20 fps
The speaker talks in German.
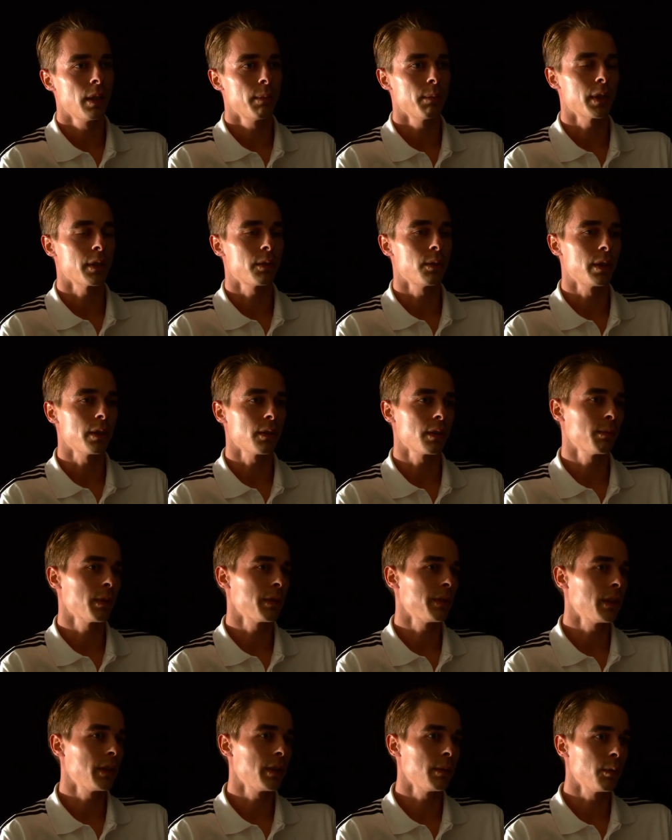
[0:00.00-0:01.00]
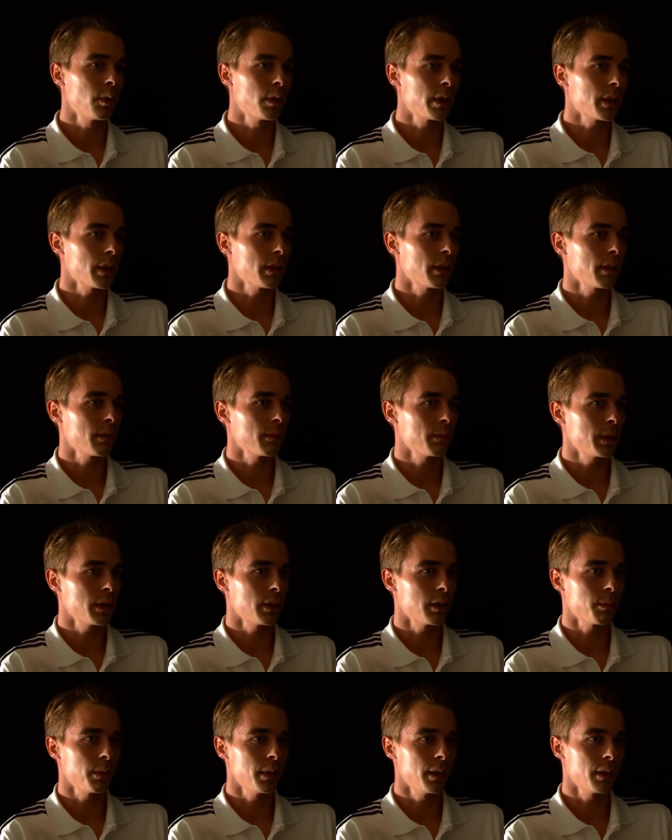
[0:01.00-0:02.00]
man natürlich auch immer wieder die Möglichkeit hat, mit den
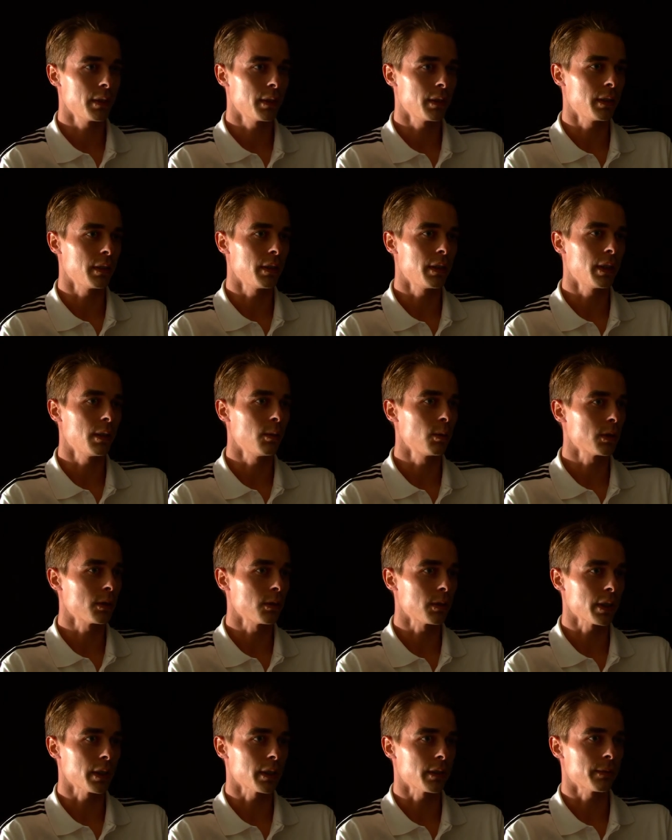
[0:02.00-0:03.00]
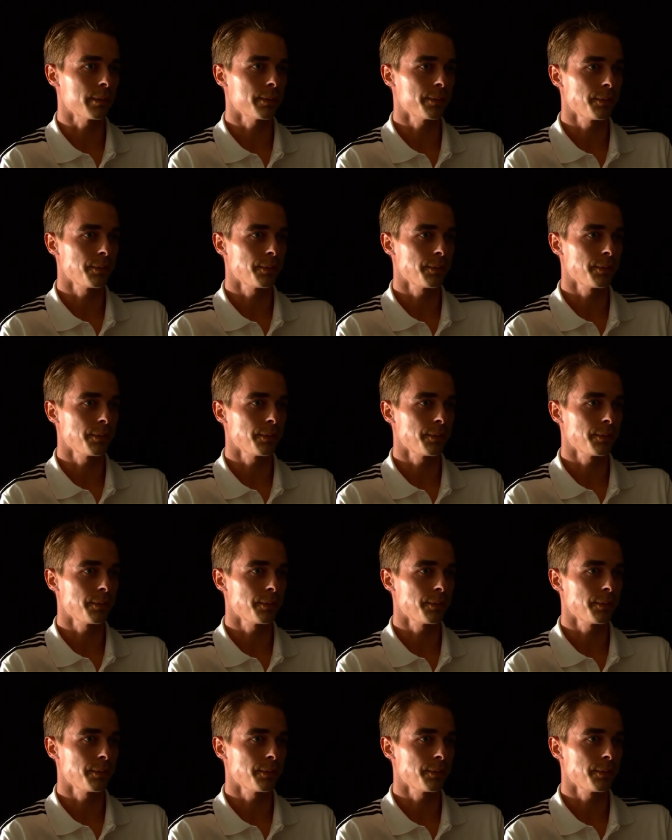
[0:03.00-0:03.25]
Spielern in den Dialog zu treten.